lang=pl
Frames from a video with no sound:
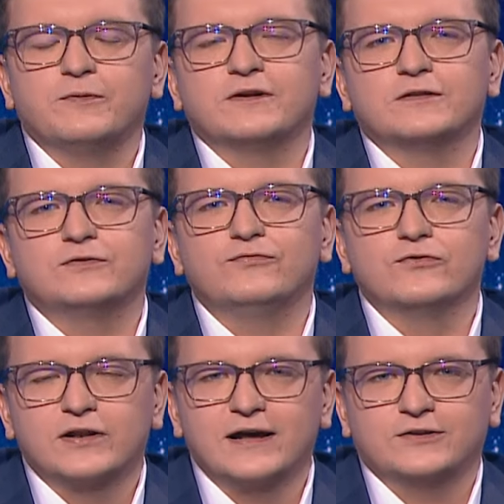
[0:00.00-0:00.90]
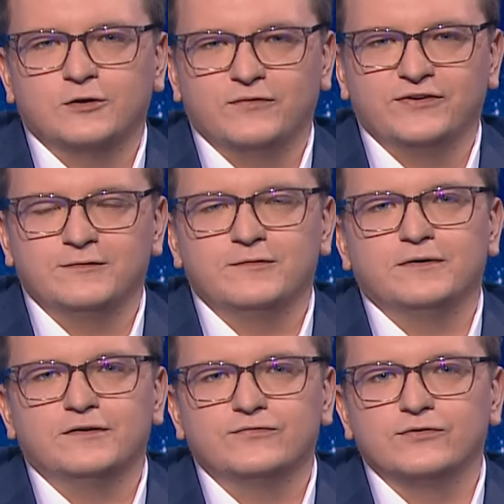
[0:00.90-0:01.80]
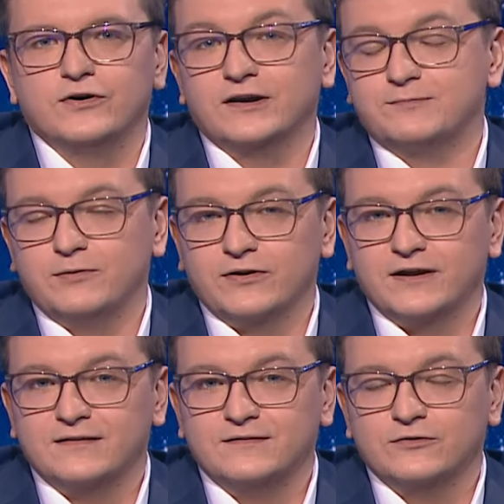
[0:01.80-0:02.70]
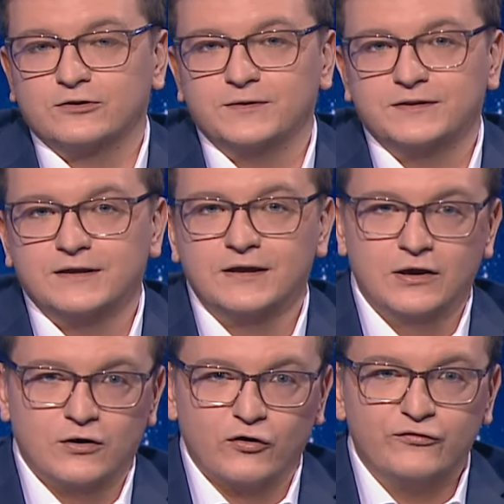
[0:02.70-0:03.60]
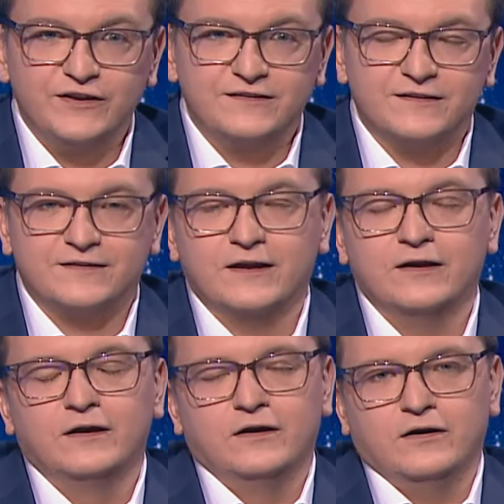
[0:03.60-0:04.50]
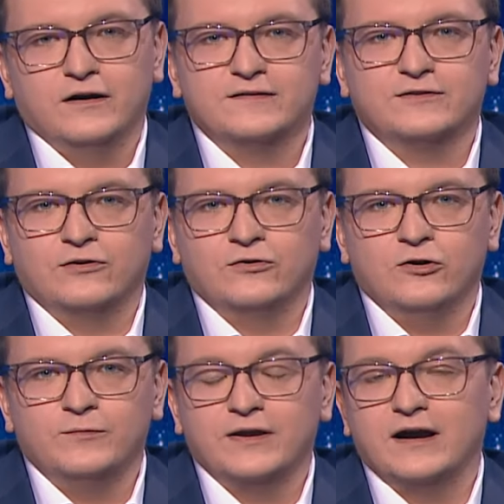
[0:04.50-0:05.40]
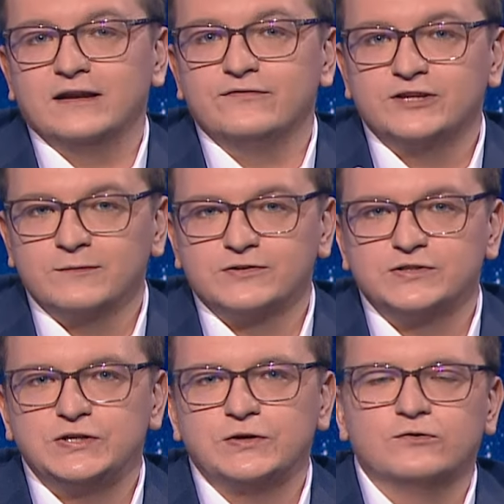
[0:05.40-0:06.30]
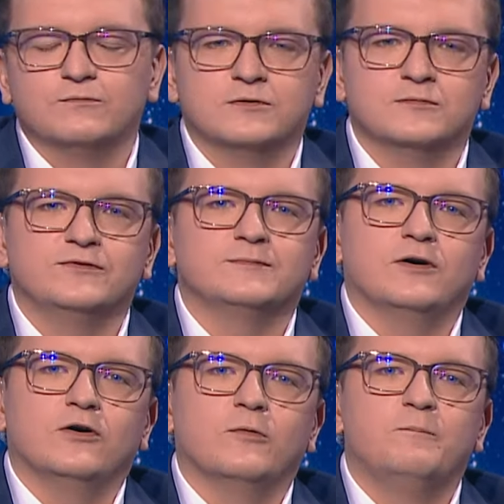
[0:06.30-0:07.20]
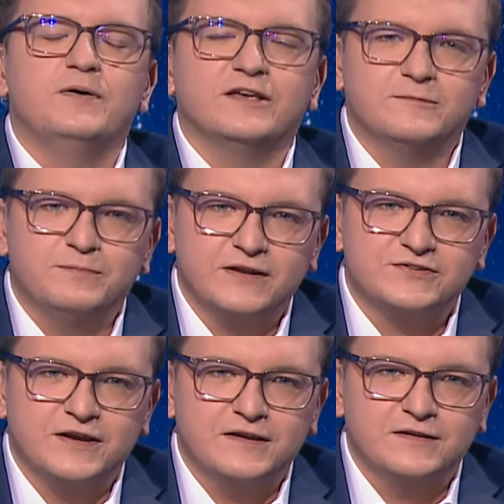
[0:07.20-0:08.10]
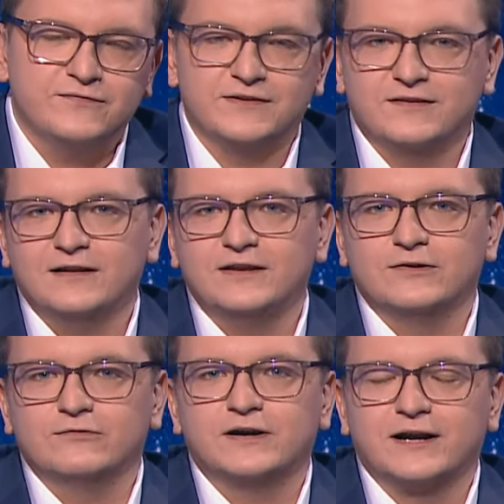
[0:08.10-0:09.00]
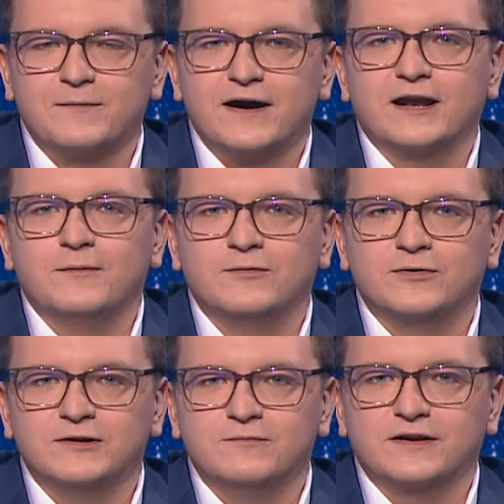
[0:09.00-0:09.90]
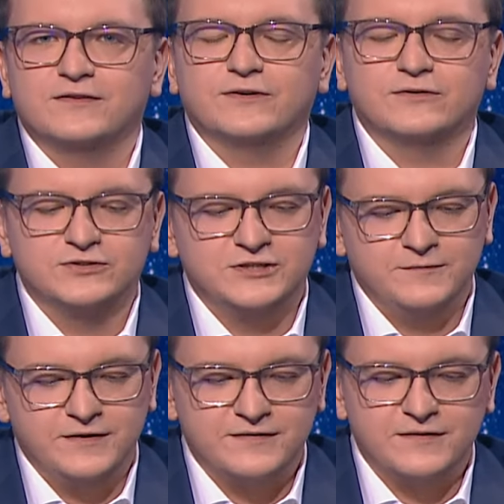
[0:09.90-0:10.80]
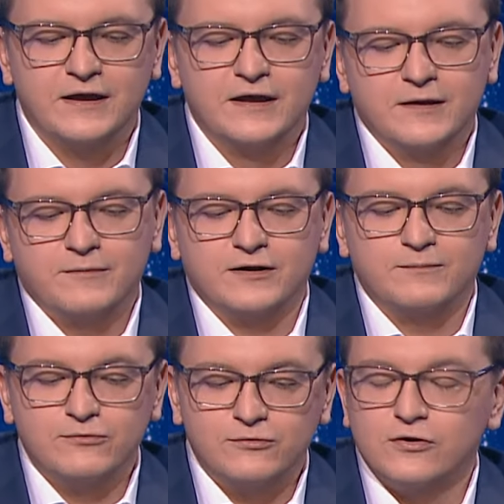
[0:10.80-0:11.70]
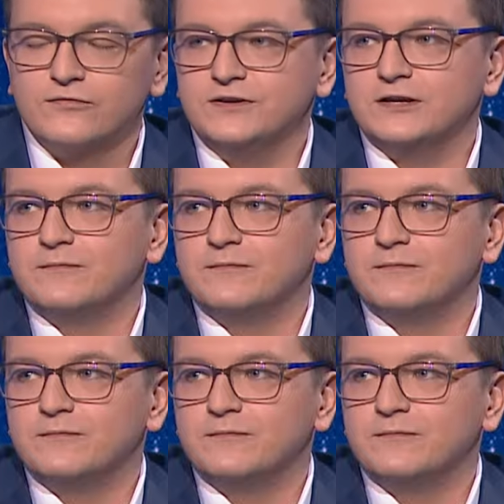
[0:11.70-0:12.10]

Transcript: ponad dwóch lat opowiadamy Państwu o eksploracji orbity, o fizyce, o astronomii, ale w tym odcinku pomówimy o bezpieczeństwie za linią Karmana, bo moim Państwa gościem jest pan pułkownik